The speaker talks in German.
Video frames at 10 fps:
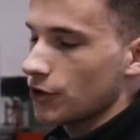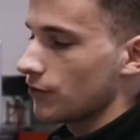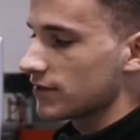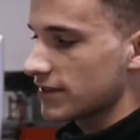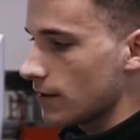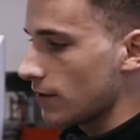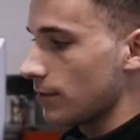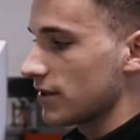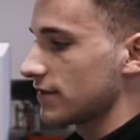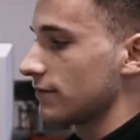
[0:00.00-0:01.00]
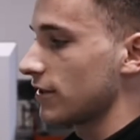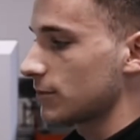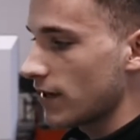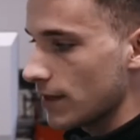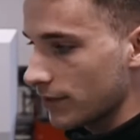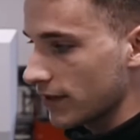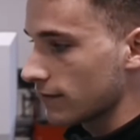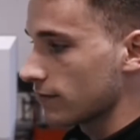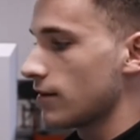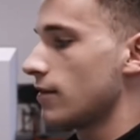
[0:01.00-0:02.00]
wir können uns selber ein bisschen was
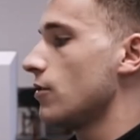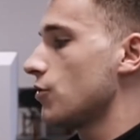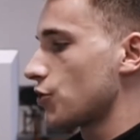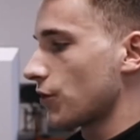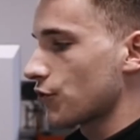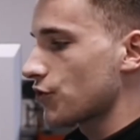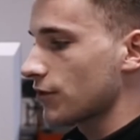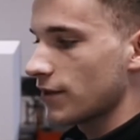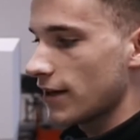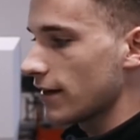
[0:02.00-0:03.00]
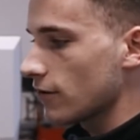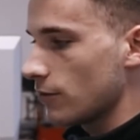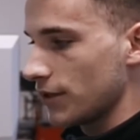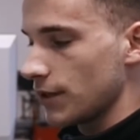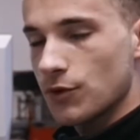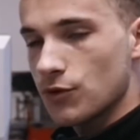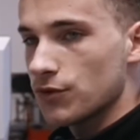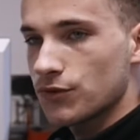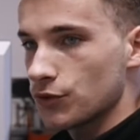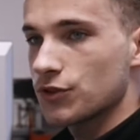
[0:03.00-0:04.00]
beibringen, Stück für Stück da reinkommen in den
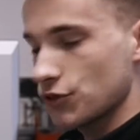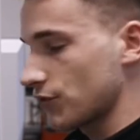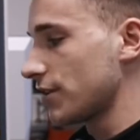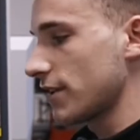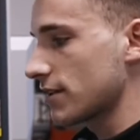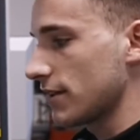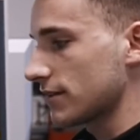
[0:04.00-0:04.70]
Beruf und das finde ich echt